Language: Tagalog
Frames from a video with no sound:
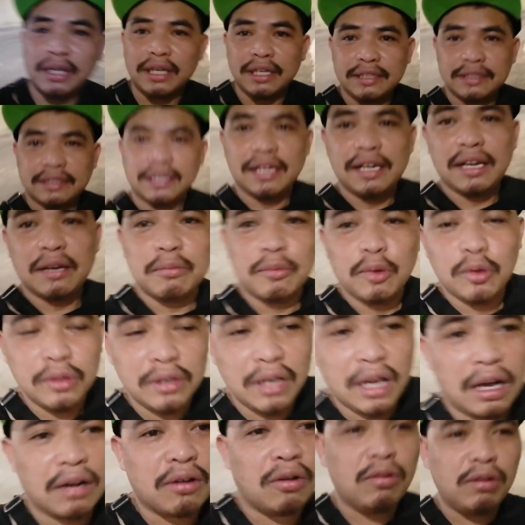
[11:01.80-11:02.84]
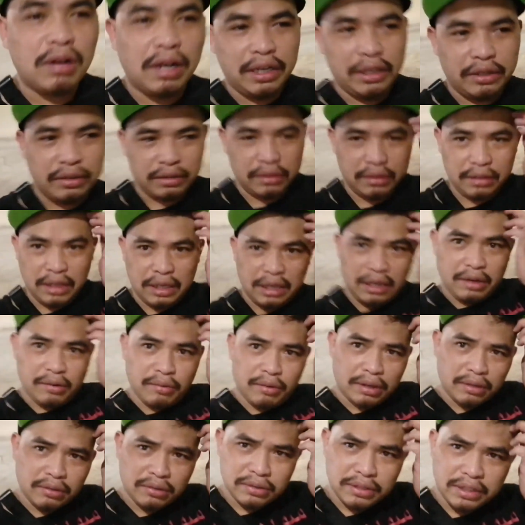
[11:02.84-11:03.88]
Mag-isa lang muna ako ngayon.
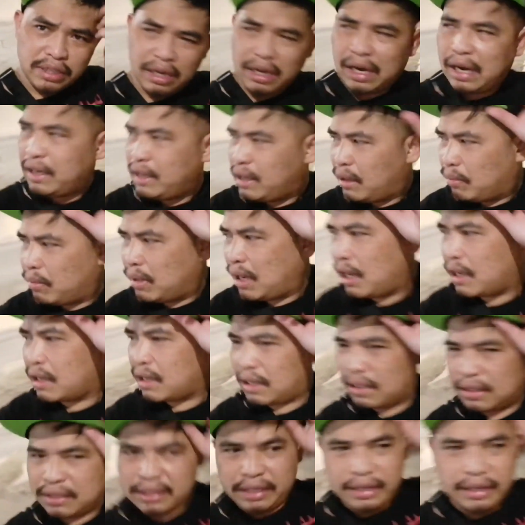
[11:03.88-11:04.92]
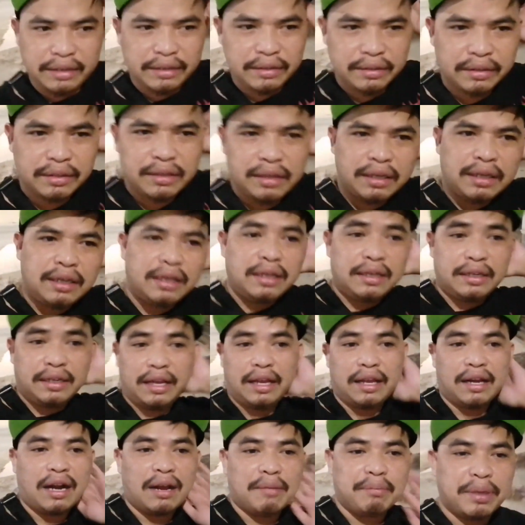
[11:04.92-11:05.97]
Iniwan ko si Rada Vlog kasi
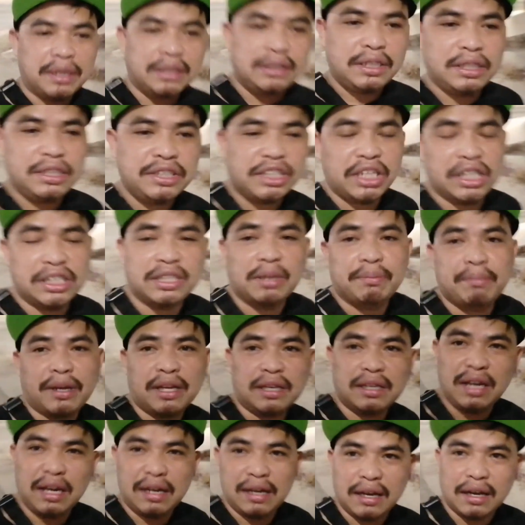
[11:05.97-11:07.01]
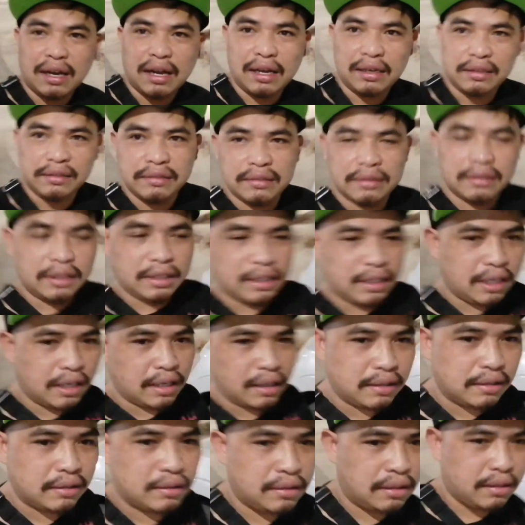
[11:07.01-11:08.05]
nahirapan din siya sa paglalakad.
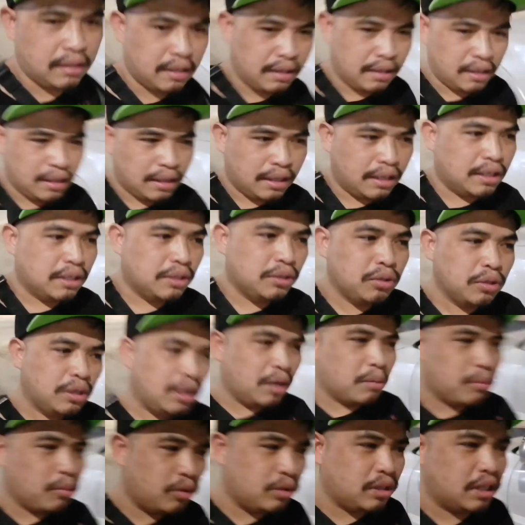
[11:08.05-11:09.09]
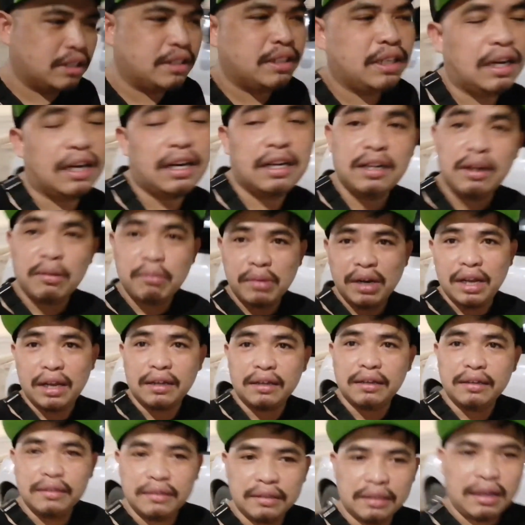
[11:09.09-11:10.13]
Ayan. Doon na muna si Rada
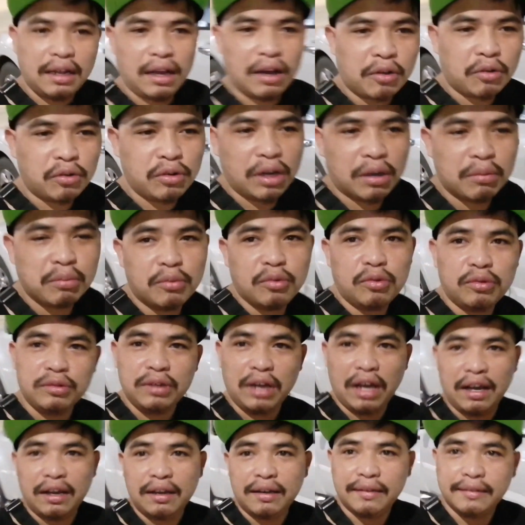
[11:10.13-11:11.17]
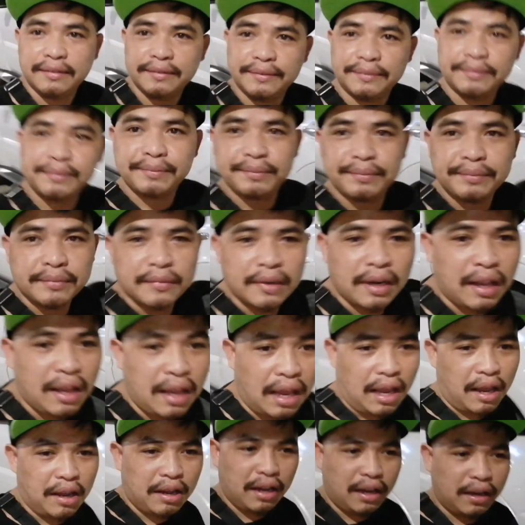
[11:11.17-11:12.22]
Vlog. Ako lang muna.
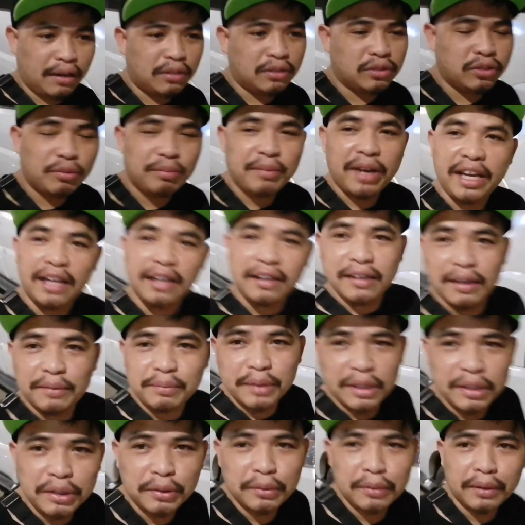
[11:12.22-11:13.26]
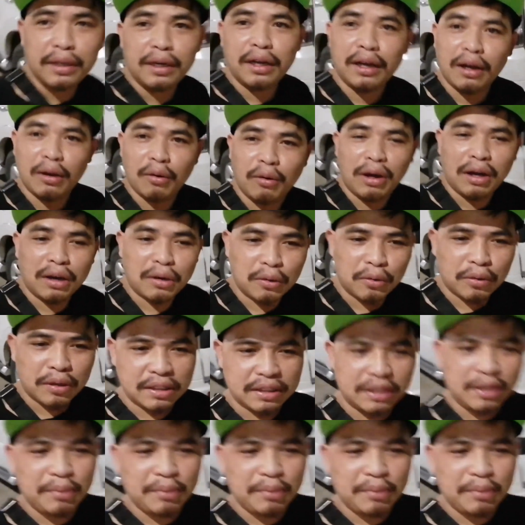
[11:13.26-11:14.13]
Eh, although mahirap din itong ginagawa ko